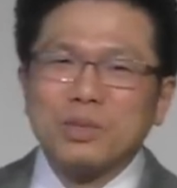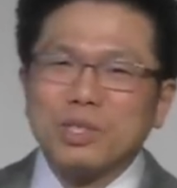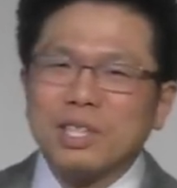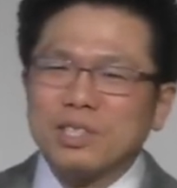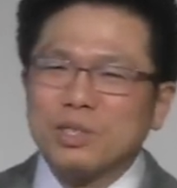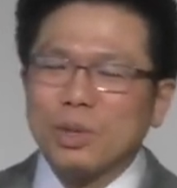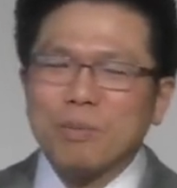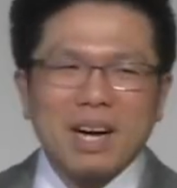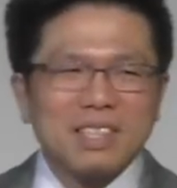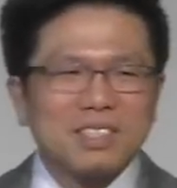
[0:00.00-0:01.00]
尤其是
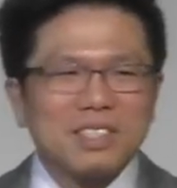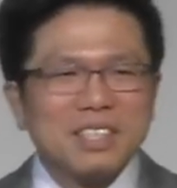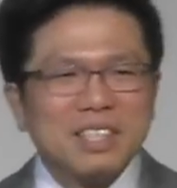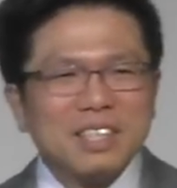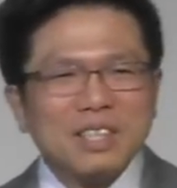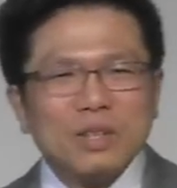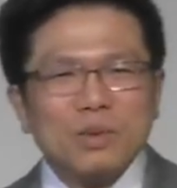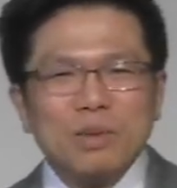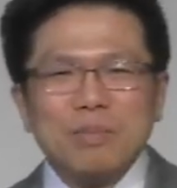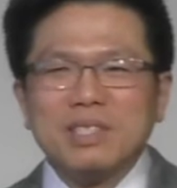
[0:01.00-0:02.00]
那些呃
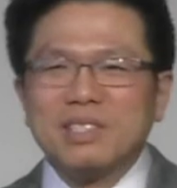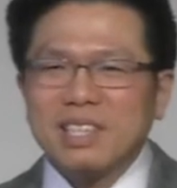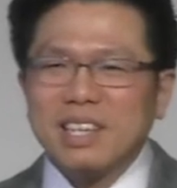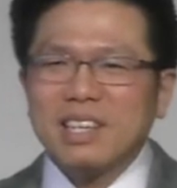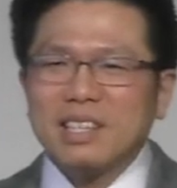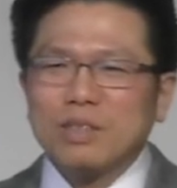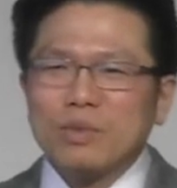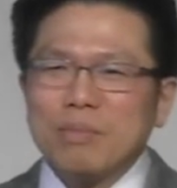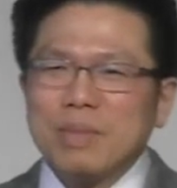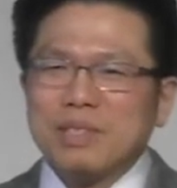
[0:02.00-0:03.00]
非常想
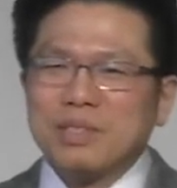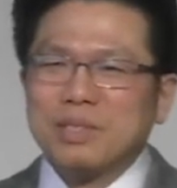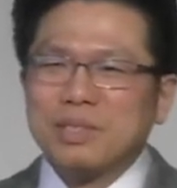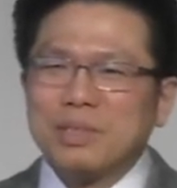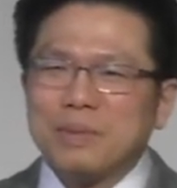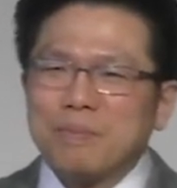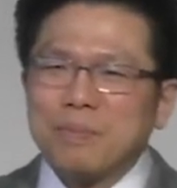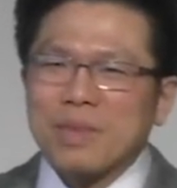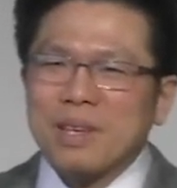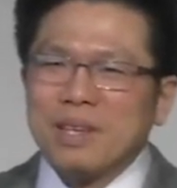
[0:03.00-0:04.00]
念来到
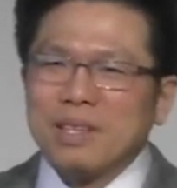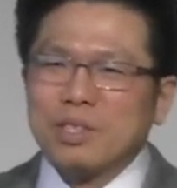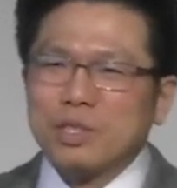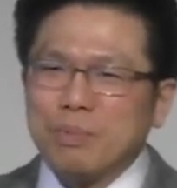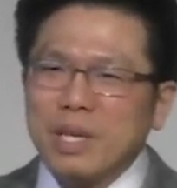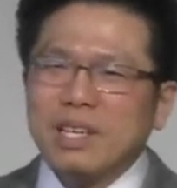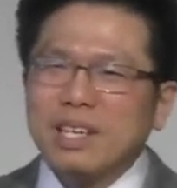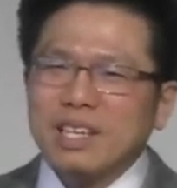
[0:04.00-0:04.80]
嗯教堂、